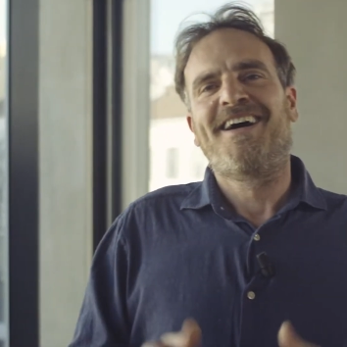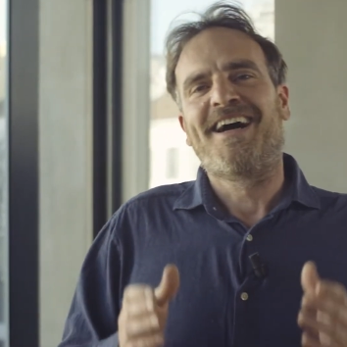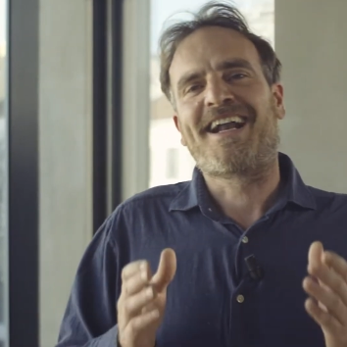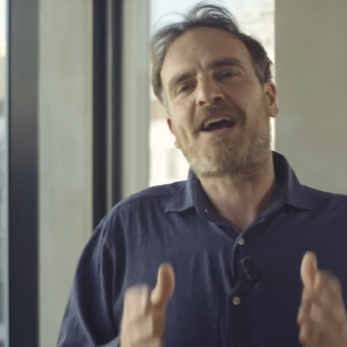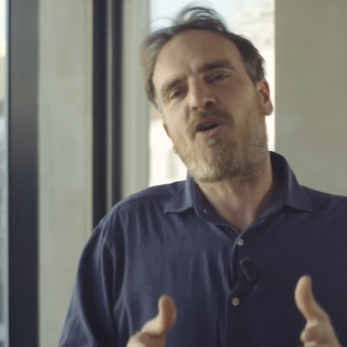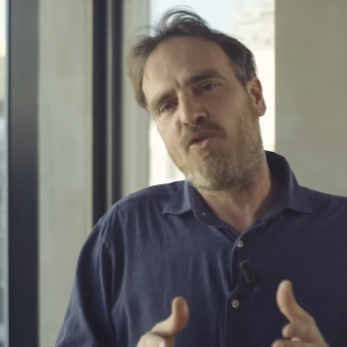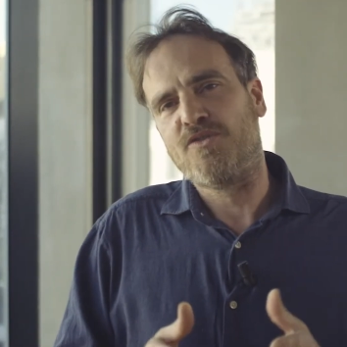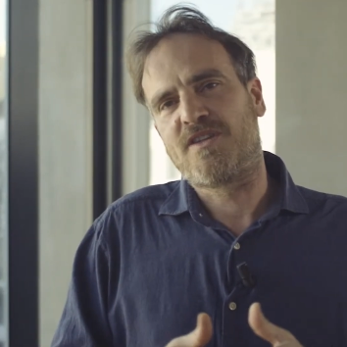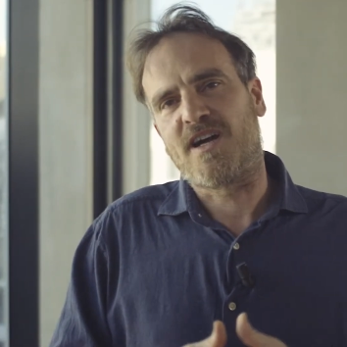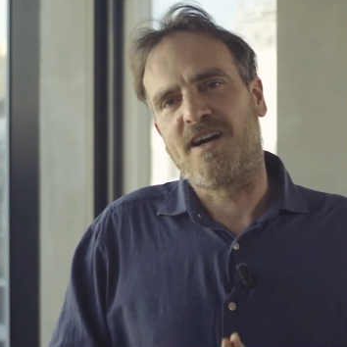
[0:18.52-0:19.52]

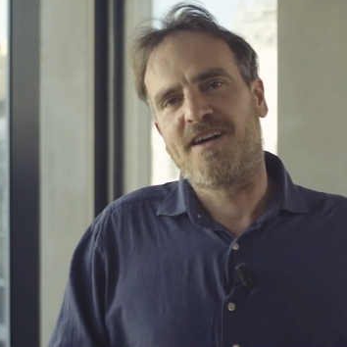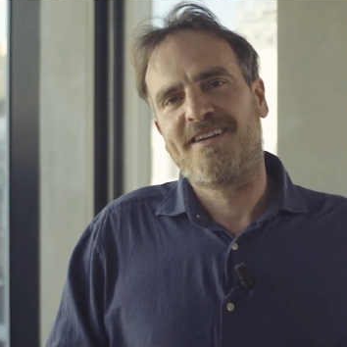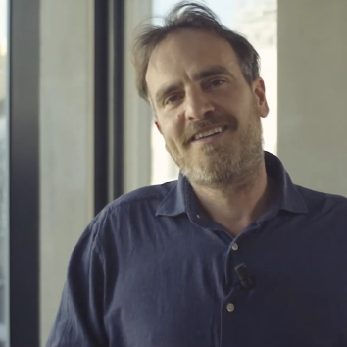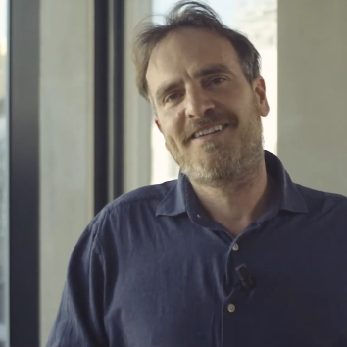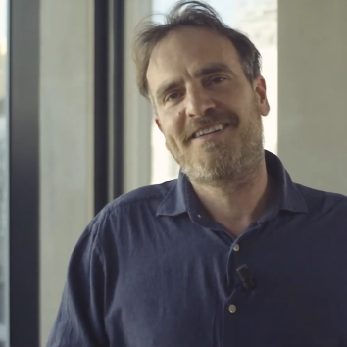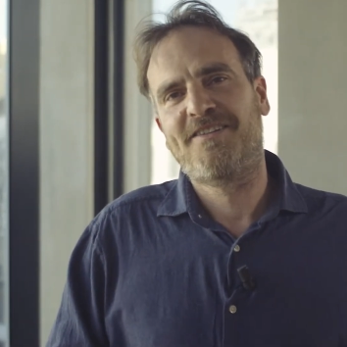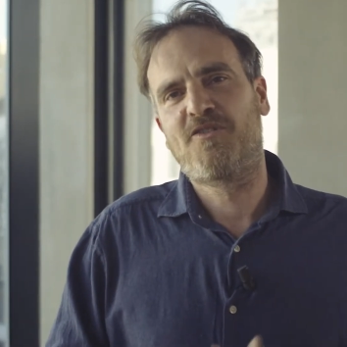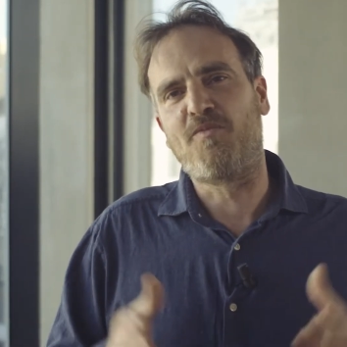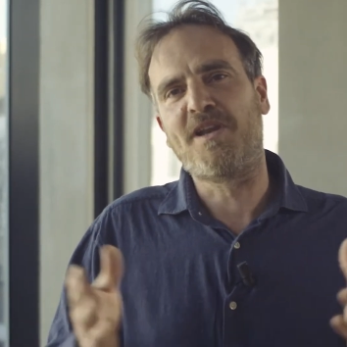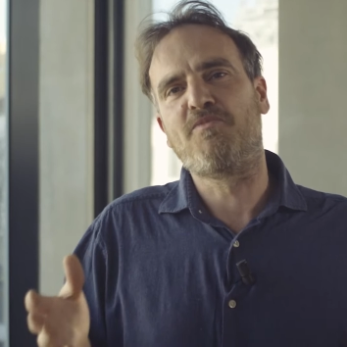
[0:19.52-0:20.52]
racconta
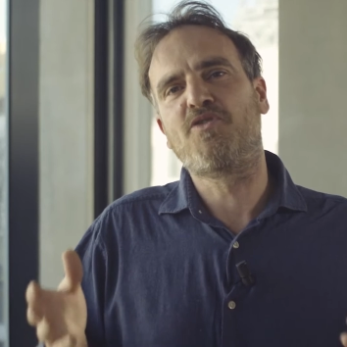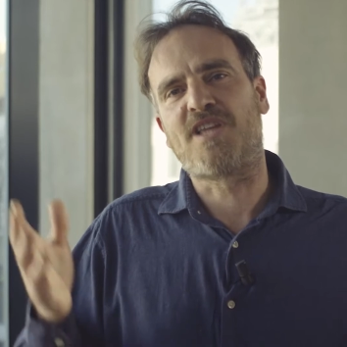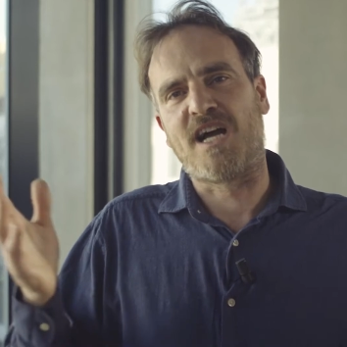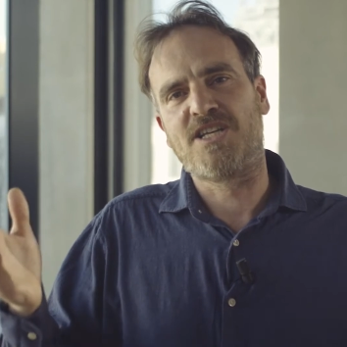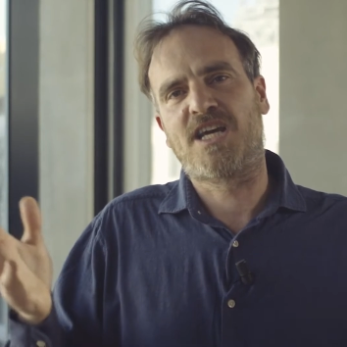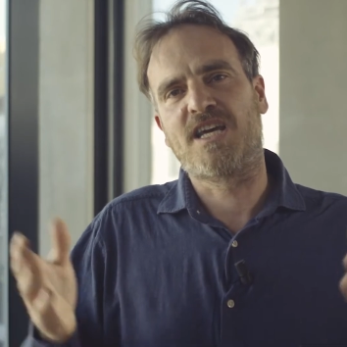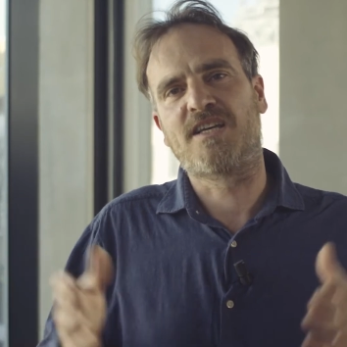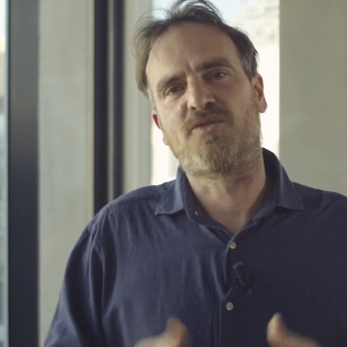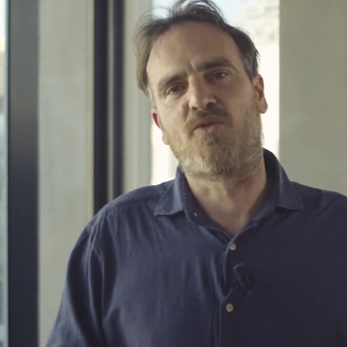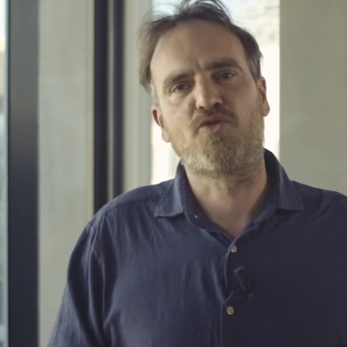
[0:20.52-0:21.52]
come le montagne
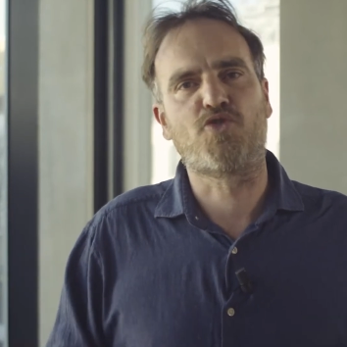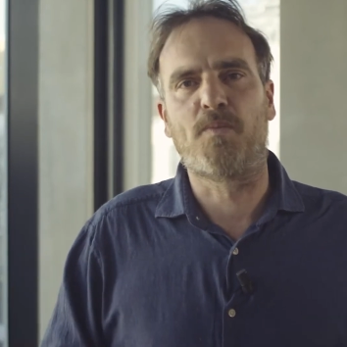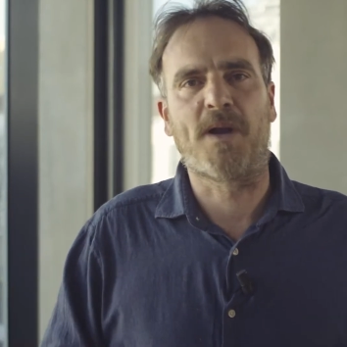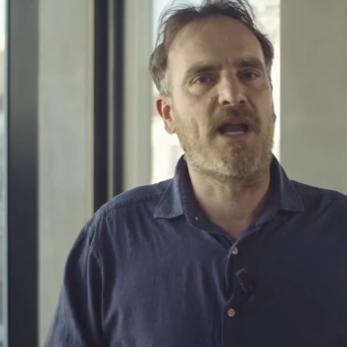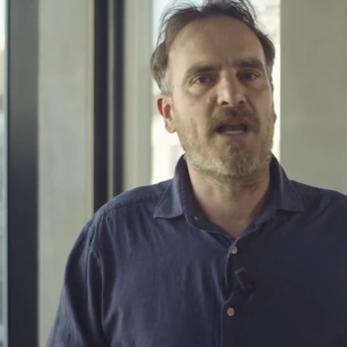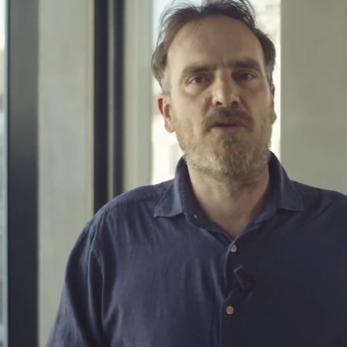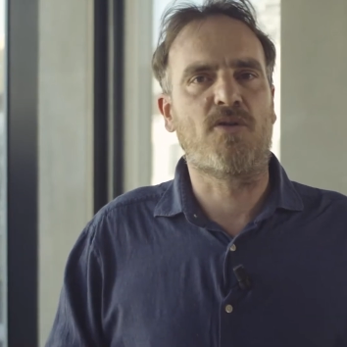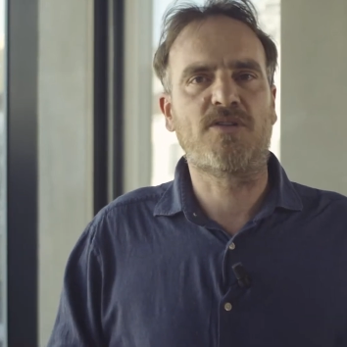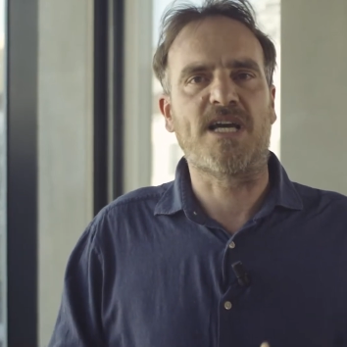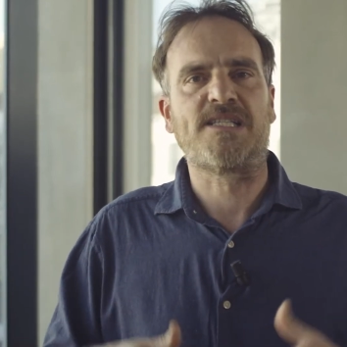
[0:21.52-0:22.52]
che sono sopra la
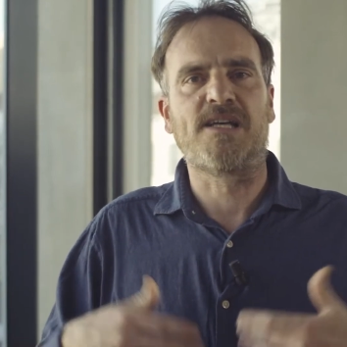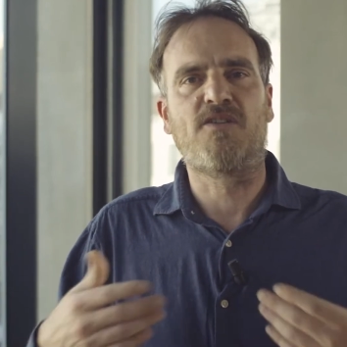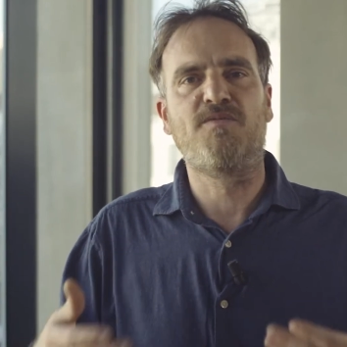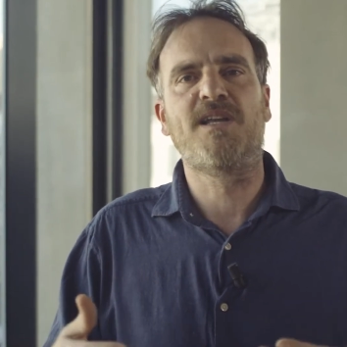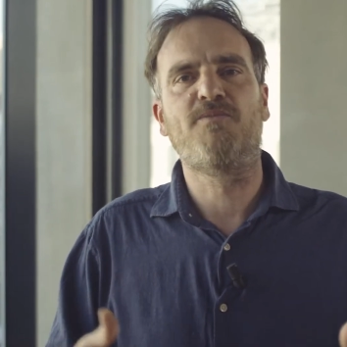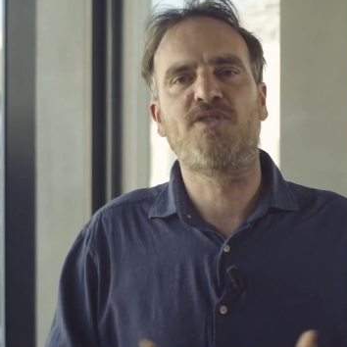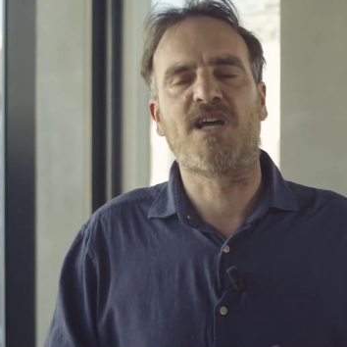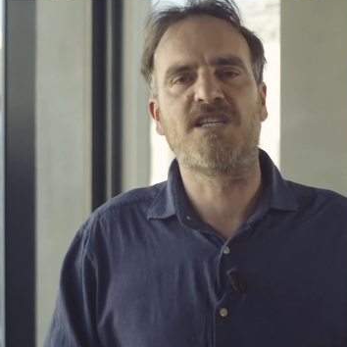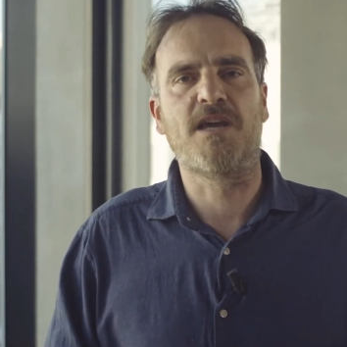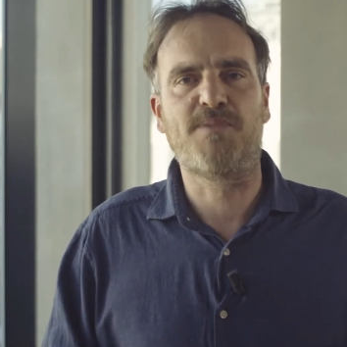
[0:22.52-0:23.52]
loro testa, come le
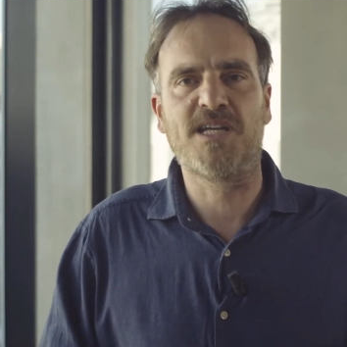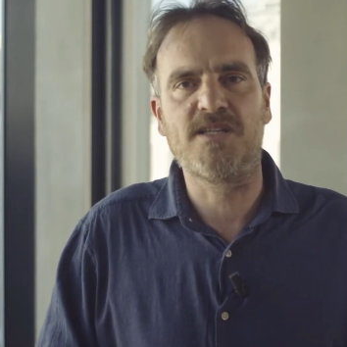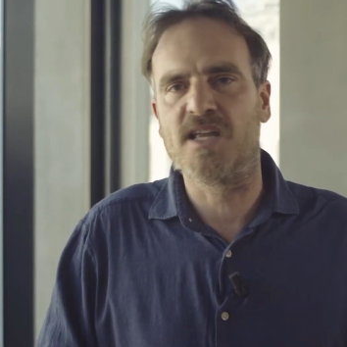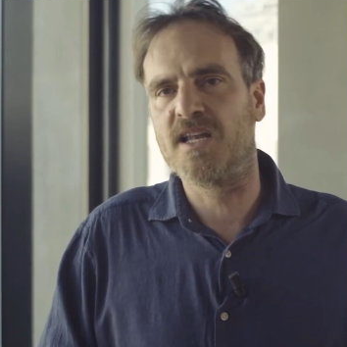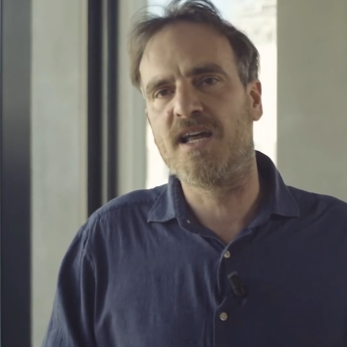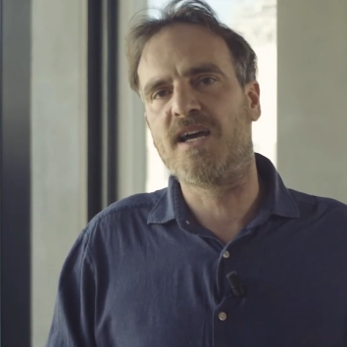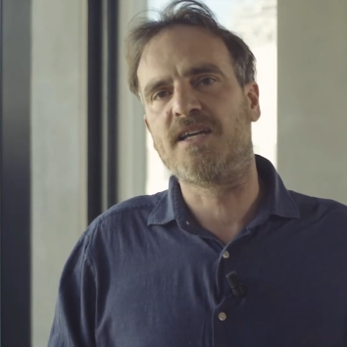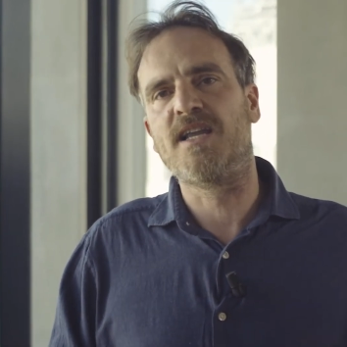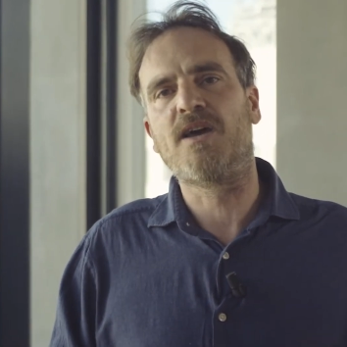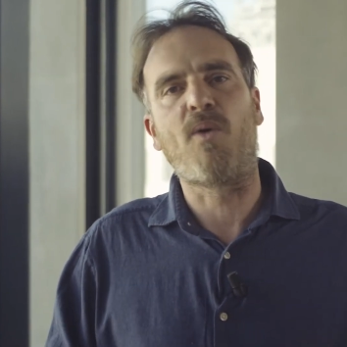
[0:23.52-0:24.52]
montagne ai piedi
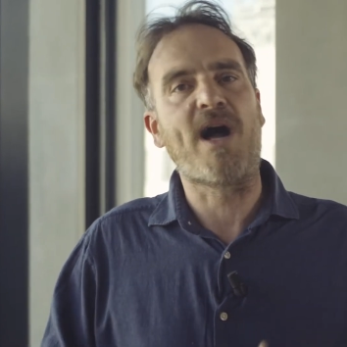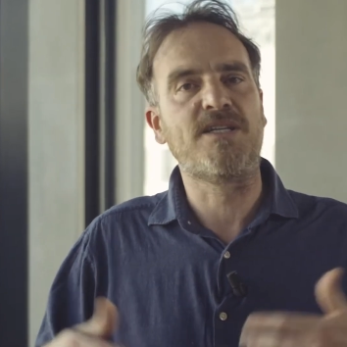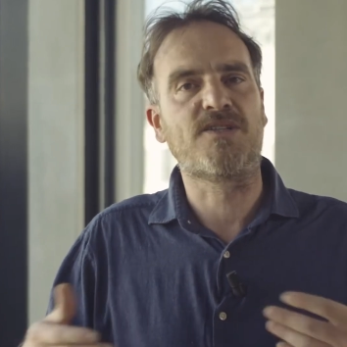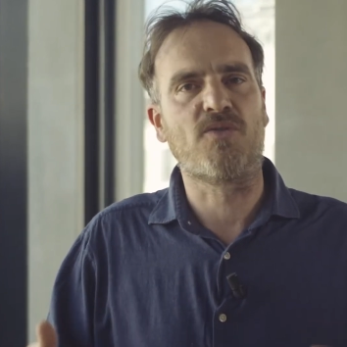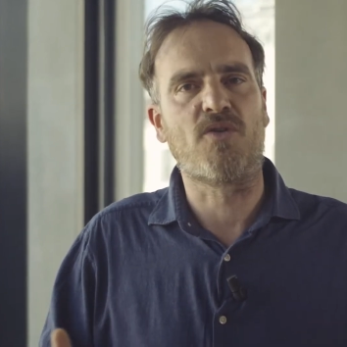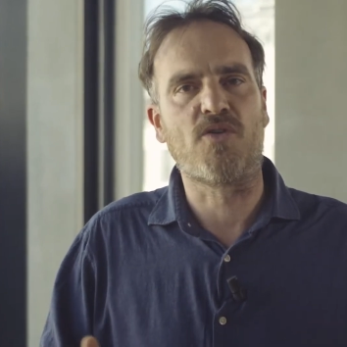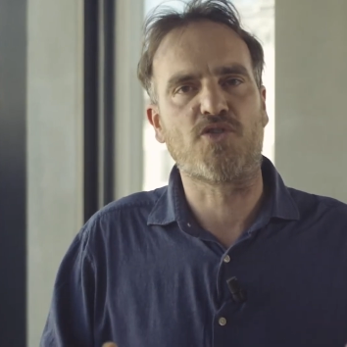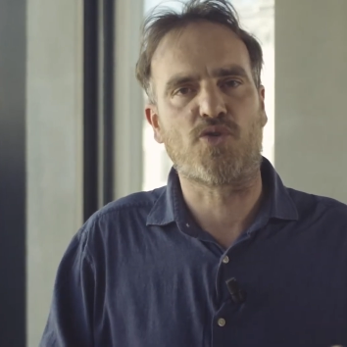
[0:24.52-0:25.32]
delle, delle quali sono,